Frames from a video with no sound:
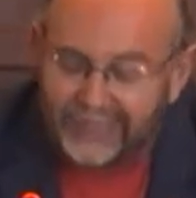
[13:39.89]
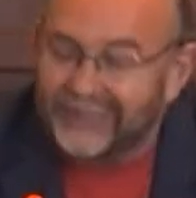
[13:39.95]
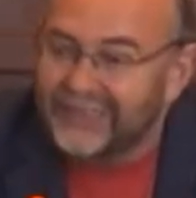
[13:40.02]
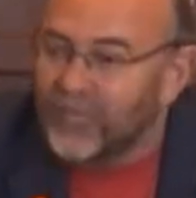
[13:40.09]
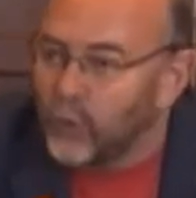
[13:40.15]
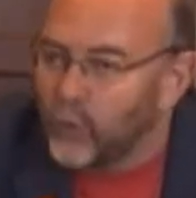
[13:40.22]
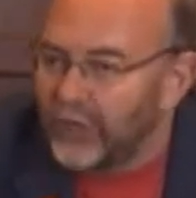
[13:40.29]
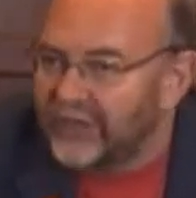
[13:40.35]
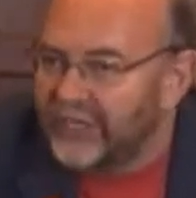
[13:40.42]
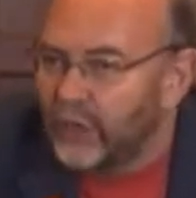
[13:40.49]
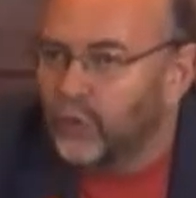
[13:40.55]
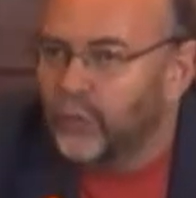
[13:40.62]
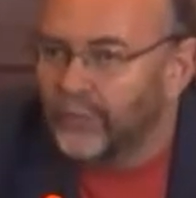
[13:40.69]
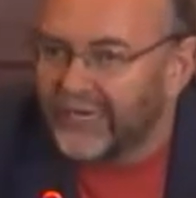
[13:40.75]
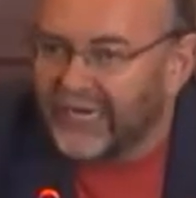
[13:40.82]

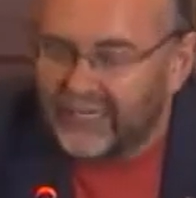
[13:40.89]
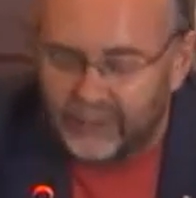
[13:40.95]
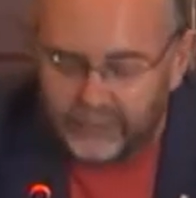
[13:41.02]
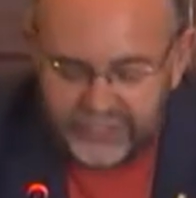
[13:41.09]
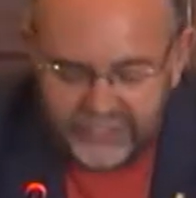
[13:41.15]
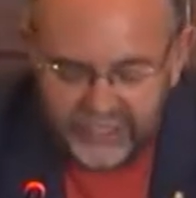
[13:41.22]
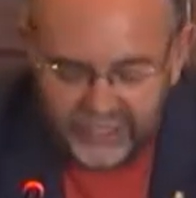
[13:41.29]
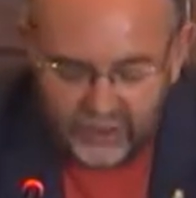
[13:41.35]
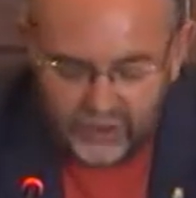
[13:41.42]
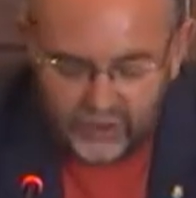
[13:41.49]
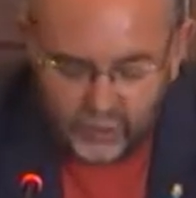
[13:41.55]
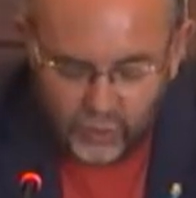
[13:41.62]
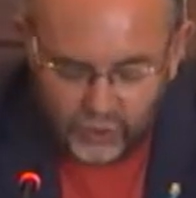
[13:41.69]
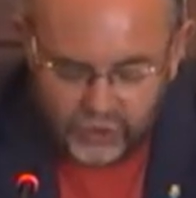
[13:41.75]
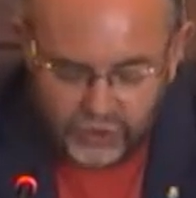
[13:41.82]
del umbral de mis
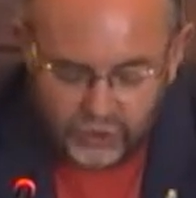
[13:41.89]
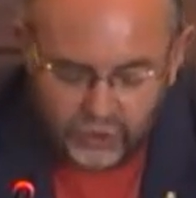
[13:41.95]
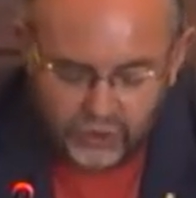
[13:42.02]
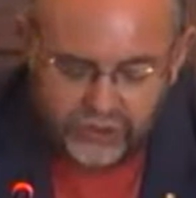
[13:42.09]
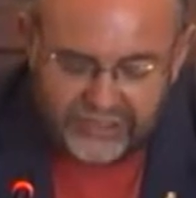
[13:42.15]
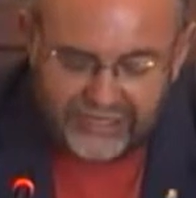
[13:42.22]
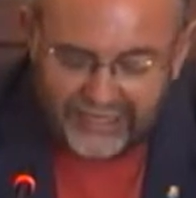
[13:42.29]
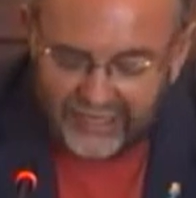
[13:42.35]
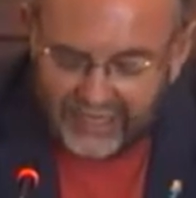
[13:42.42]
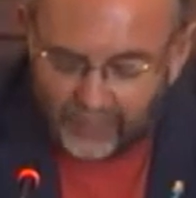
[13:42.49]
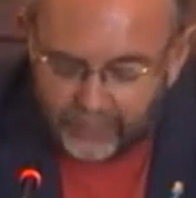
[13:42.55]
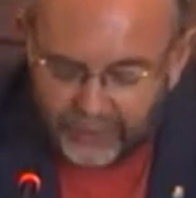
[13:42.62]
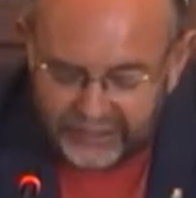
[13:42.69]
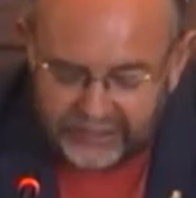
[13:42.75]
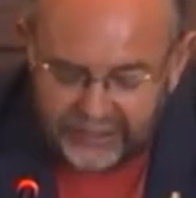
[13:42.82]
queridos monstruos, de
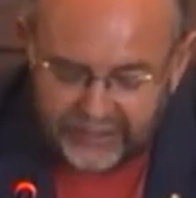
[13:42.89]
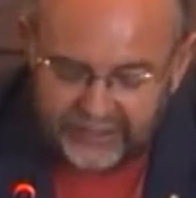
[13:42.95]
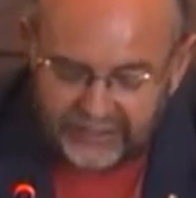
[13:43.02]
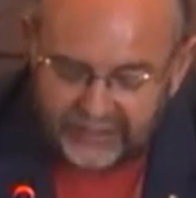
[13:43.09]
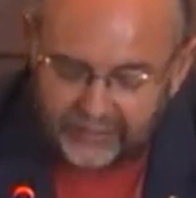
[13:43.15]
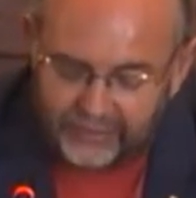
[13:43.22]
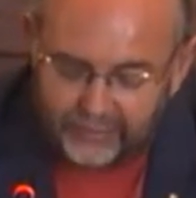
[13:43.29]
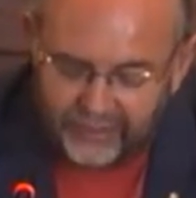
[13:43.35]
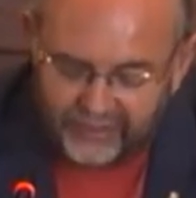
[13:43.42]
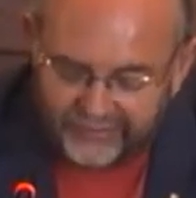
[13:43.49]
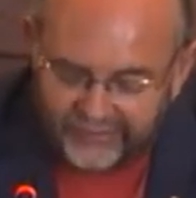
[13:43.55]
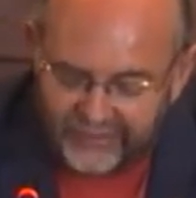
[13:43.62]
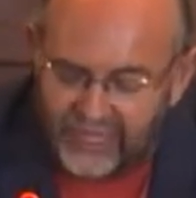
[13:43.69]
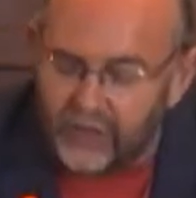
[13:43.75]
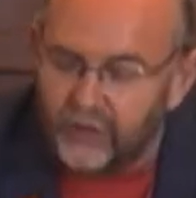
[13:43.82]
Elena Pita, de Nativel
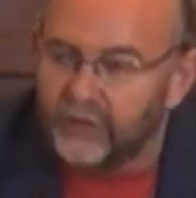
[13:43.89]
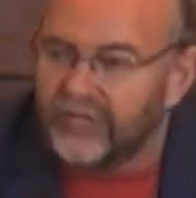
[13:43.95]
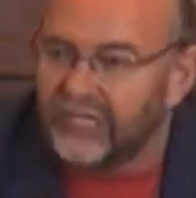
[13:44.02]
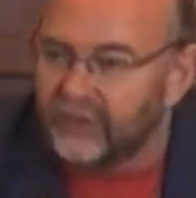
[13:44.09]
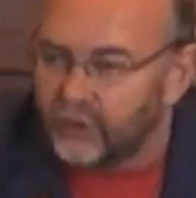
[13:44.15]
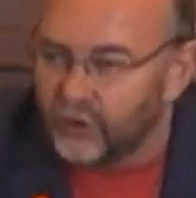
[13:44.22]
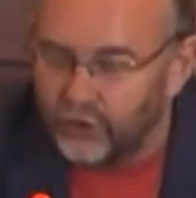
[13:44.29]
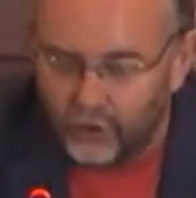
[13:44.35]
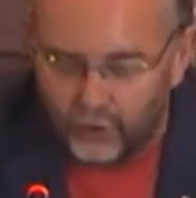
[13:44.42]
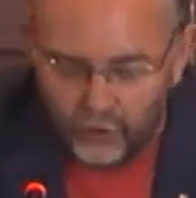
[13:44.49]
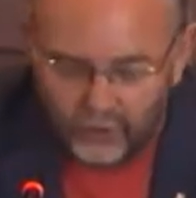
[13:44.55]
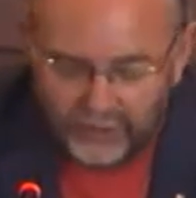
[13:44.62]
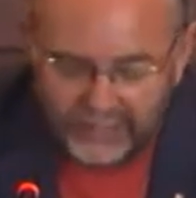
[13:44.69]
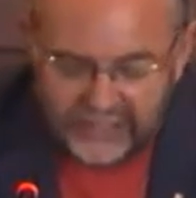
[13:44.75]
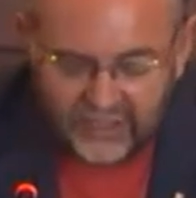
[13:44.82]
Preciado, de Antonio
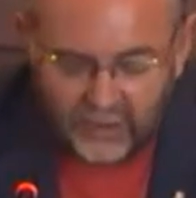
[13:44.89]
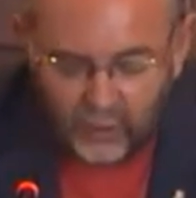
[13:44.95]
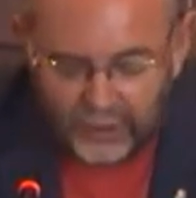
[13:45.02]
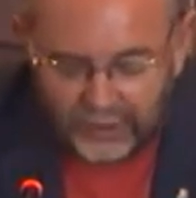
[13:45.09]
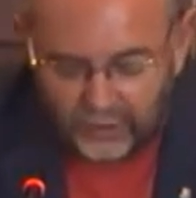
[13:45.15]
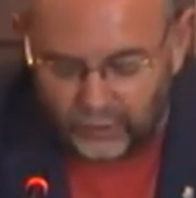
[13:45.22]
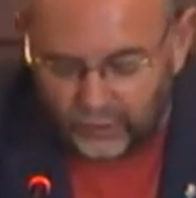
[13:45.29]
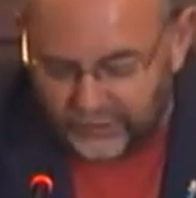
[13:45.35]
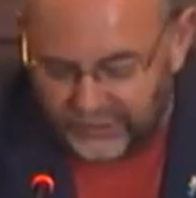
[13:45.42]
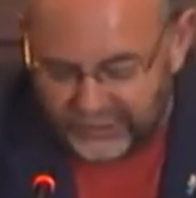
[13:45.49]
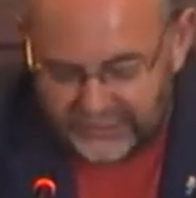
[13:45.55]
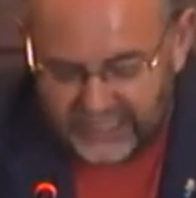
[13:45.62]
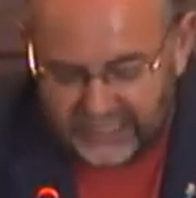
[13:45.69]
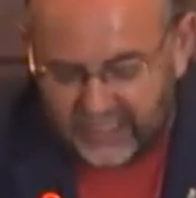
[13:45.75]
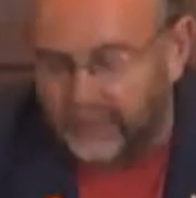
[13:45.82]
Lucas, de Juan Cruz,
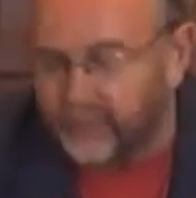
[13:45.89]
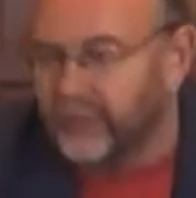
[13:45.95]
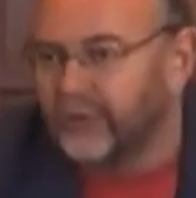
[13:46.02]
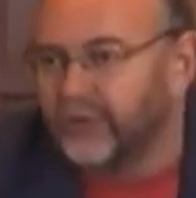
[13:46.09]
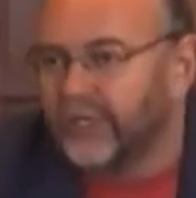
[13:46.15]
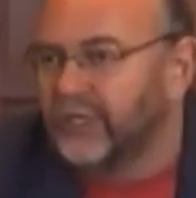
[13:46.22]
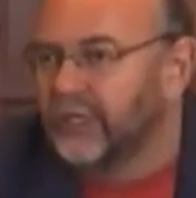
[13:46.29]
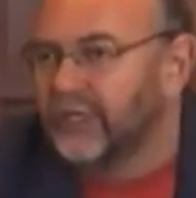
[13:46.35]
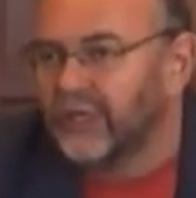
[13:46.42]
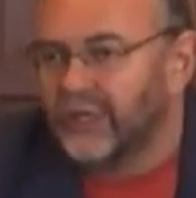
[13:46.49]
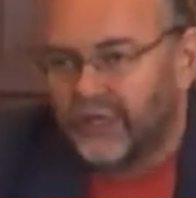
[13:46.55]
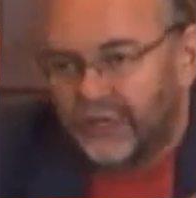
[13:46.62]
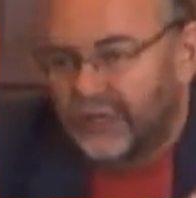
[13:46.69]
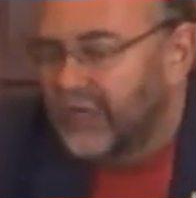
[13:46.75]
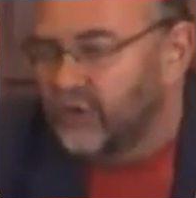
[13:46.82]
que está aquí, pero que
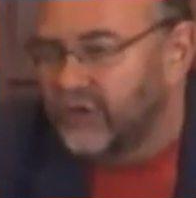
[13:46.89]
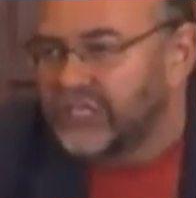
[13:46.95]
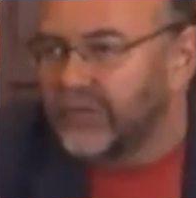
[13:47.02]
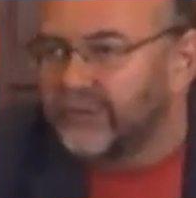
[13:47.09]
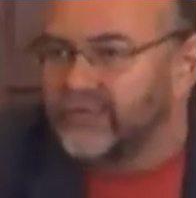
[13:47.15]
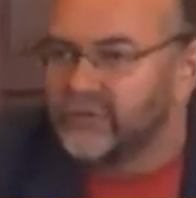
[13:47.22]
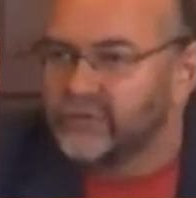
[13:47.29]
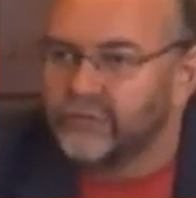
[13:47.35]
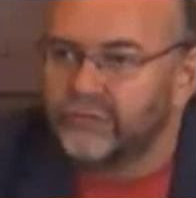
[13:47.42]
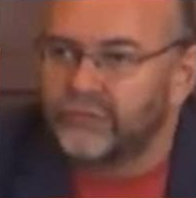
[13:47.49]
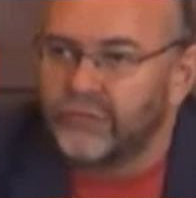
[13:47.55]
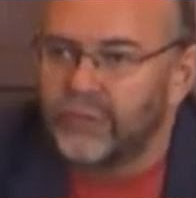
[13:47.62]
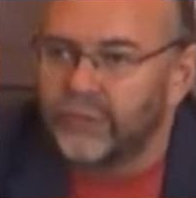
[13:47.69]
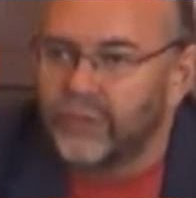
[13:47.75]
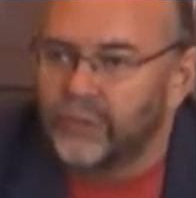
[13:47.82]
él lo sabe, es
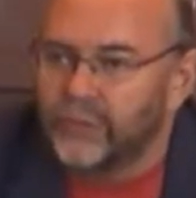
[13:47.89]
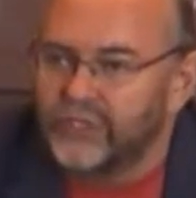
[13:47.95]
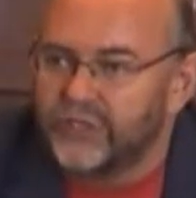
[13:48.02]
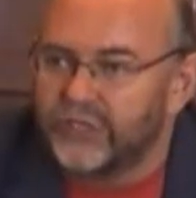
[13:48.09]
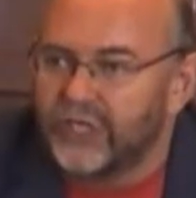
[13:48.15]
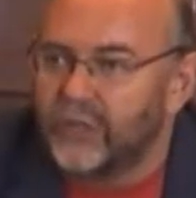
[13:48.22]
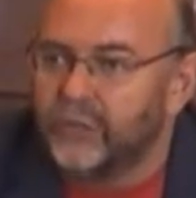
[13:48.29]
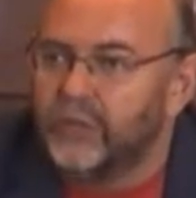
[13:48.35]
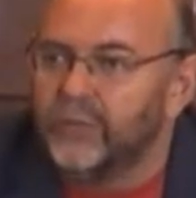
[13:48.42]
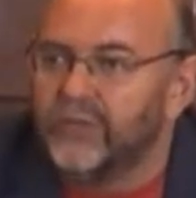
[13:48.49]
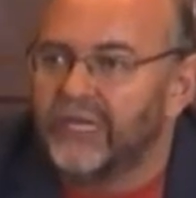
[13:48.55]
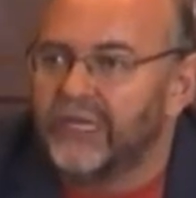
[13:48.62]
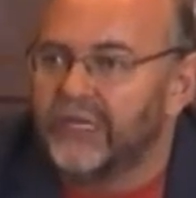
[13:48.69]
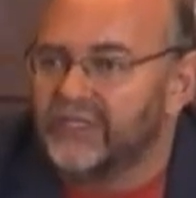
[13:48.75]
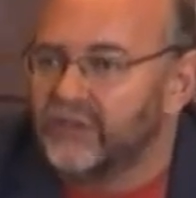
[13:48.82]
una persona que a mí
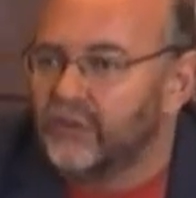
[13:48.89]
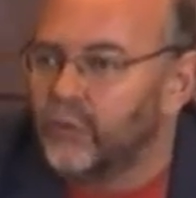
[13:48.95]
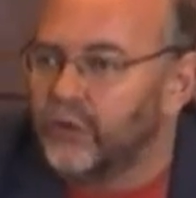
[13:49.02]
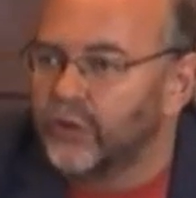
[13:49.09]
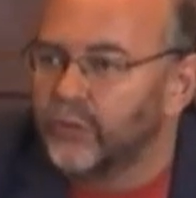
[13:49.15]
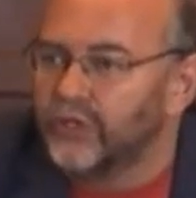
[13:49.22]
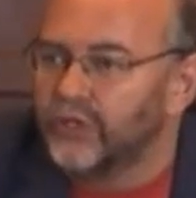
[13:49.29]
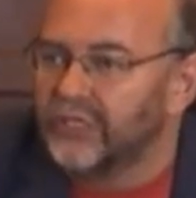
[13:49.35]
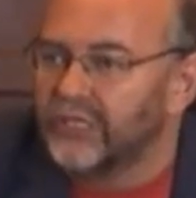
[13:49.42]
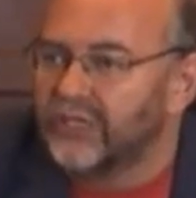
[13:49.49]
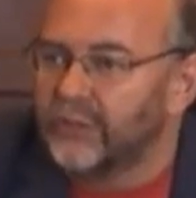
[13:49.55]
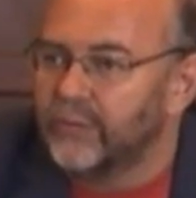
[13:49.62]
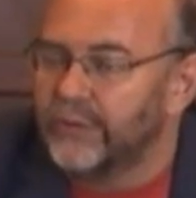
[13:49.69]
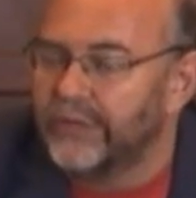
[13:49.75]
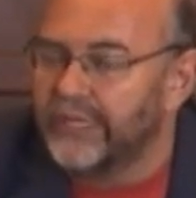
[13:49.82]
me ha sido muy
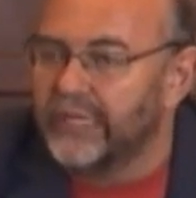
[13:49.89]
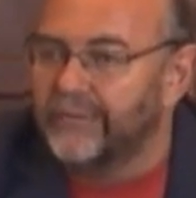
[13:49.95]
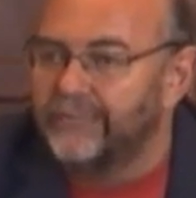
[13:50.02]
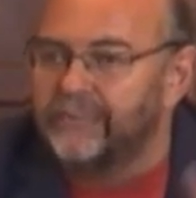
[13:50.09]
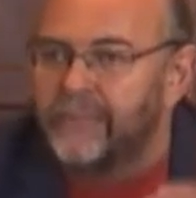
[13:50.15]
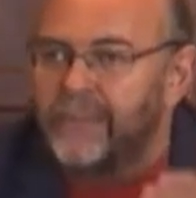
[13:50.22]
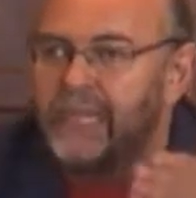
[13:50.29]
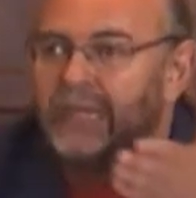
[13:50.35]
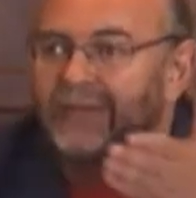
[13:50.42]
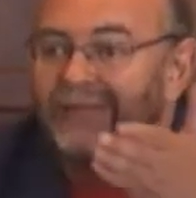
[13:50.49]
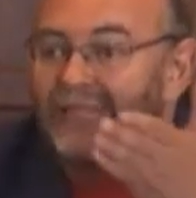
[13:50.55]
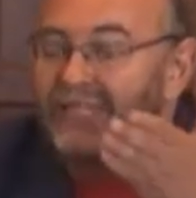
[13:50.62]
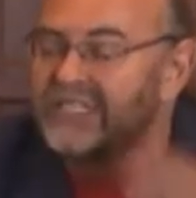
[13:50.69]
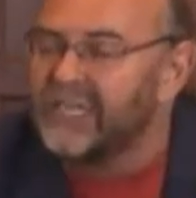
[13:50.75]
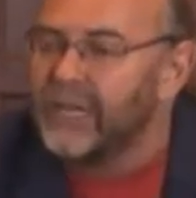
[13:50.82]
importante en mi vida
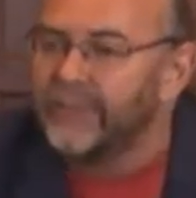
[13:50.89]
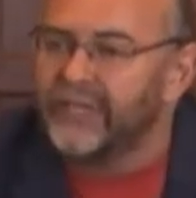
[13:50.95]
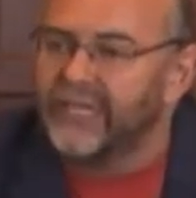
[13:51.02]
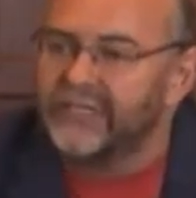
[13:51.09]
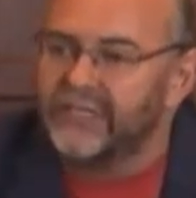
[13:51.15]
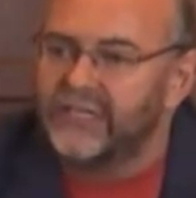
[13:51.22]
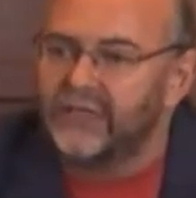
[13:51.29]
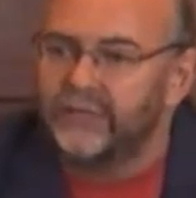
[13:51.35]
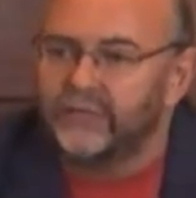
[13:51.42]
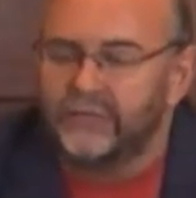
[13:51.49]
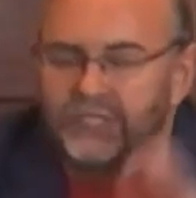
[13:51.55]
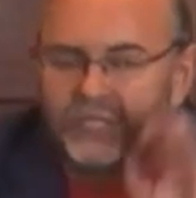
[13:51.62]
de Xavi Allen.